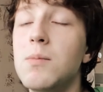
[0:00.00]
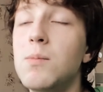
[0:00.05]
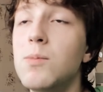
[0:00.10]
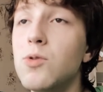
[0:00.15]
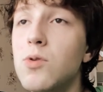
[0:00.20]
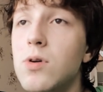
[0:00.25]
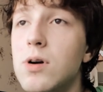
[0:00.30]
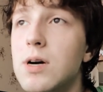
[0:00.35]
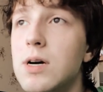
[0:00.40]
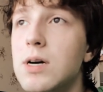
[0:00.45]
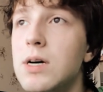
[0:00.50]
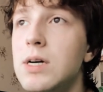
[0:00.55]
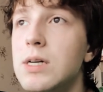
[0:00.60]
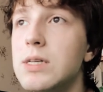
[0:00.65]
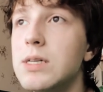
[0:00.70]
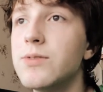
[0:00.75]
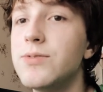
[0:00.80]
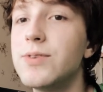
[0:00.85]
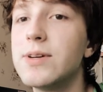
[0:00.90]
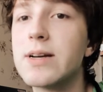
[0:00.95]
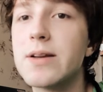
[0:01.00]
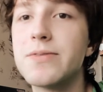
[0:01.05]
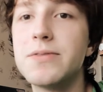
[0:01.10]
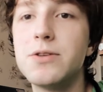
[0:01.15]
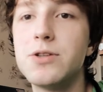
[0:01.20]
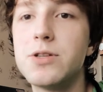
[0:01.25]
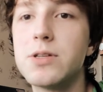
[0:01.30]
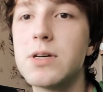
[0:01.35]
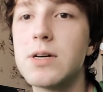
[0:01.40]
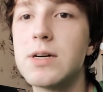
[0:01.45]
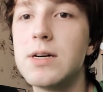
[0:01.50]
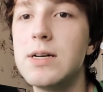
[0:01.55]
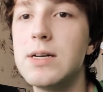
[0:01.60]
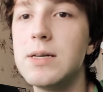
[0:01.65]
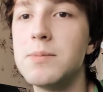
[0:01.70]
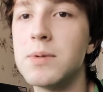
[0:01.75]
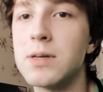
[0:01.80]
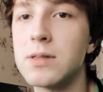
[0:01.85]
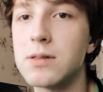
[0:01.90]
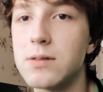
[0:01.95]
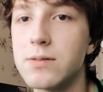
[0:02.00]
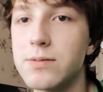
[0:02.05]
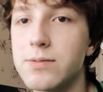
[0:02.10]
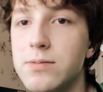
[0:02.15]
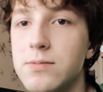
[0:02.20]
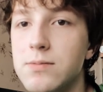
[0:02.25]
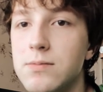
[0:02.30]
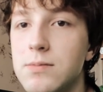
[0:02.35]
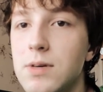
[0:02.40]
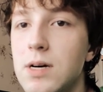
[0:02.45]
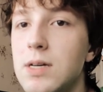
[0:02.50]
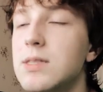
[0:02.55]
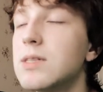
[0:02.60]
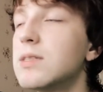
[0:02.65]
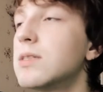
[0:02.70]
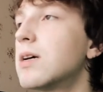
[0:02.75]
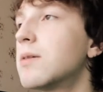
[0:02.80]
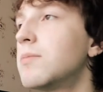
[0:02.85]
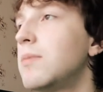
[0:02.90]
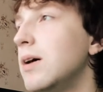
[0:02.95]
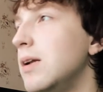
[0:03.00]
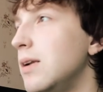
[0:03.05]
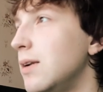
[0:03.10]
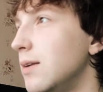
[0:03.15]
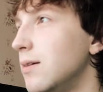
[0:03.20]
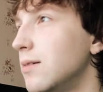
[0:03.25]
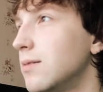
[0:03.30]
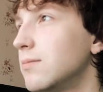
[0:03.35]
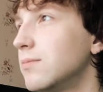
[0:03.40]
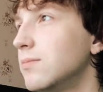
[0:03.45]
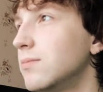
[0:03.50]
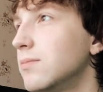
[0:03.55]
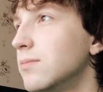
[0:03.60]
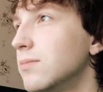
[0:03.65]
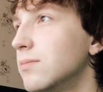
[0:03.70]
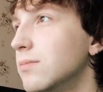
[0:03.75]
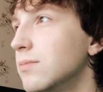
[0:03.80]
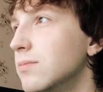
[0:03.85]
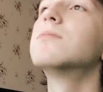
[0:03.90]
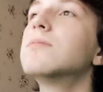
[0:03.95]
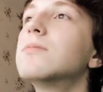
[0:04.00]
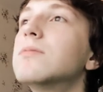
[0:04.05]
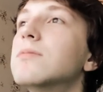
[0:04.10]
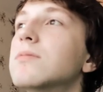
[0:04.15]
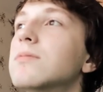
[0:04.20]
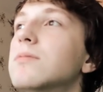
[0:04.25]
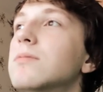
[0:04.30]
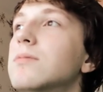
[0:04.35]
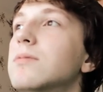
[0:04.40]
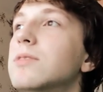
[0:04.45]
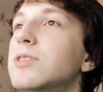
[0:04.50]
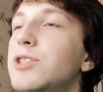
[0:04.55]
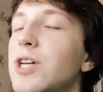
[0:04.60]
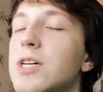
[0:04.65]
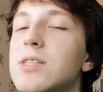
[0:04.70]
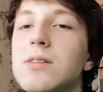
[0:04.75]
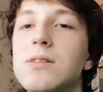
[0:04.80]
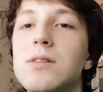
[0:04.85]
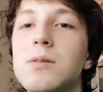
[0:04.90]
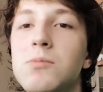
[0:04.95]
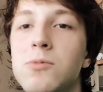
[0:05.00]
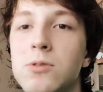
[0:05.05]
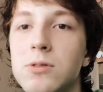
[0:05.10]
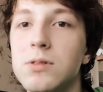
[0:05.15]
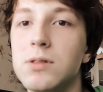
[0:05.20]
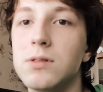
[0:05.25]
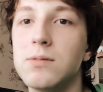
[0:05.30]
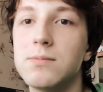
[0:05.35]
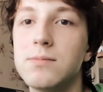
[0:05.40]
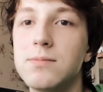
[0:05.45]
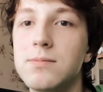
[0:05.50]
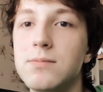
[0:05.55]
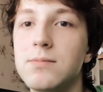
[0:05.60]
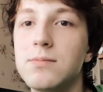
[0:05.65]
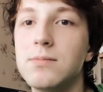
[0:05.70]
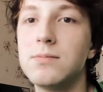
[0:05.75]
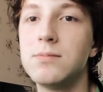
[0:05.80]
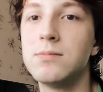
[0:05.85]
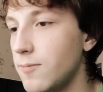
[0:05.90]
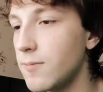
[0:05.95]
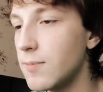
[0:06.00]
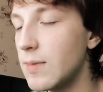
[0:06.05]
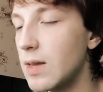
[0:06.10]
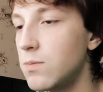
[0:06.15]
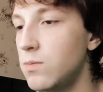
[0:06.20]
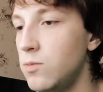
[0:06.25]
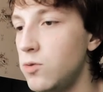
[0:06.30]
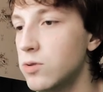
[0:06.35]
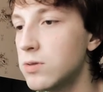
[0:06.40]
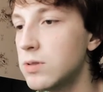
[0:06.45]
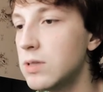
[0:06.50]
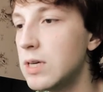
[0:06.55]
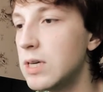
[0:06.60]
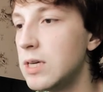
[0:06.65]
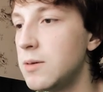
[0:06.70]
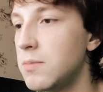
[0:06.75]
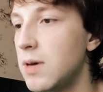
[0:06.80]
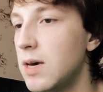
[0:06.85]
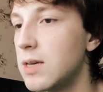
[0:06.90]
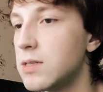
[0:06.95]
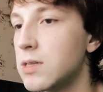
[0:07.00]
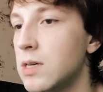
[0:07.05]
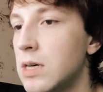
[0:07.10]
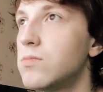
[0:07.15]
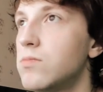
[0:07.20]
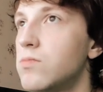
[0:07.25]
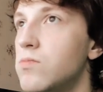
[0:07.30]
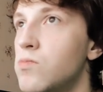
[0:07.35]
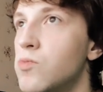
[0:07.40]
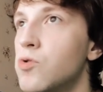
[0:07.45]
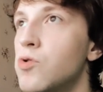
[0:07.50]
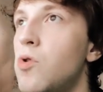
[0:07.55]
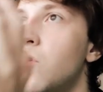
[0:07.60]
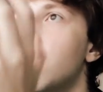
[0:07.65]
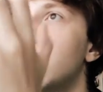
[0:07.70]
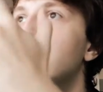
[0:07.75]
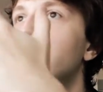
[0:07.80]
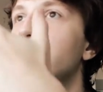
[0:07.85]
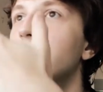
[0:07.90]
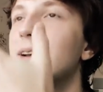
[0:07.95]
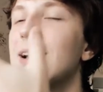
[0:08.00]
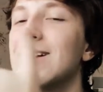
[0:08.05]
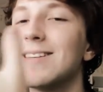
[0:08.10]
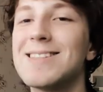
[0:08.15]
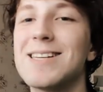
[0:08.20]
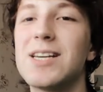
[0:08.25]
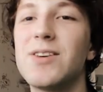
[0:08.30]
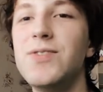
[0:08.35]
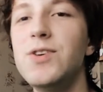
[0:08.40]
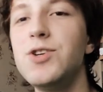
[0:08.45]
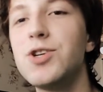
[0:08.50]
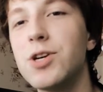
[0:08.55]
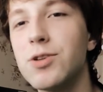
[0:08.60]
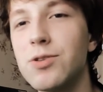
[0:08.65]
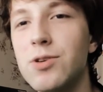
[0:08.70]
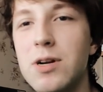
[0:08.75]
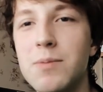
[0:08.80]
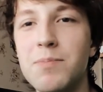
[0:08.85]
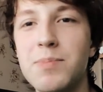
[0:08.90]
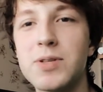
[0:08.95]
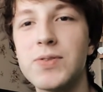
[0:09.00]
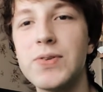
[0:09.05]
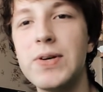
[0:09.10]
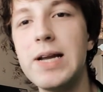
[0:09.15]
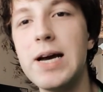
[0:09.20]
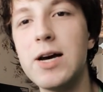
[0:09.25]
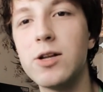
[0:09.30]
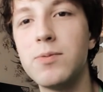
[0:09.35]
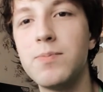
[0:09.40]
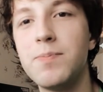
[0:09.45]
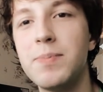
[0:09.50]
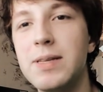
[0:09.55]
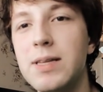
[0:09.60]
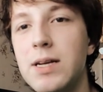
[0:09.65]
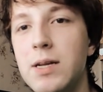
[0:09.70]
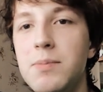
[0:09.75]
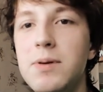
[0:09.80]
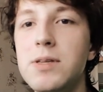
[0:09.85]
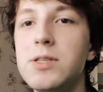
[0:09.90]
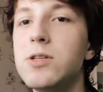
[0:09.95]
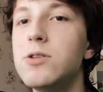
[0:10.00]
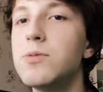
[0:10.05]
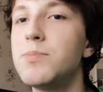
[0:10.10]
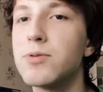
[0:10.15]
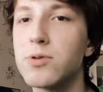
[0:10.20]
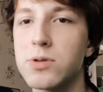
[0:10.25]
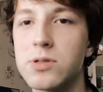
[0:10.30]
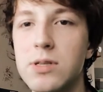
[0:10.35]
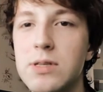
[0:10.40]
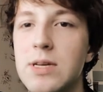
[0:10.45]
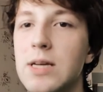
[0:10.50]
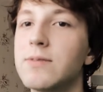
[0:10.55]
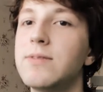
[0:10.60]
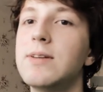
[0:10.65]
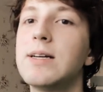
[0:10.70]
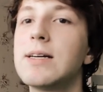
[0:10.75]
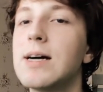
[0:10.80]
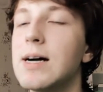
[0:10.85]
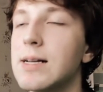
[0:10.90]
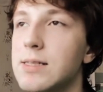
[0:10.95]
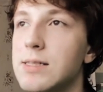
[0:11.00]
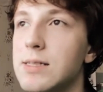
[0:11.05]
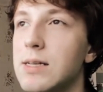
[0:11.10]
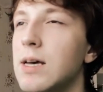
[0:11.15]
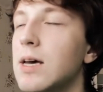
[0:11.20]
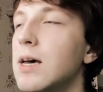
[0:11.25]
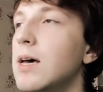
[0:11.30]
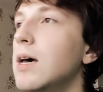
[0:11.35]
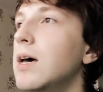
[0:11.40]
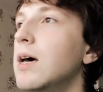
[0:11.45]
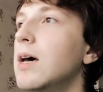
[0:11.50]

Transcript: много инфографических элементов. Это нормально. Сейчас это модно. Модно иметь много разных фич, которые позволяют потребителю просто не отвлекаться.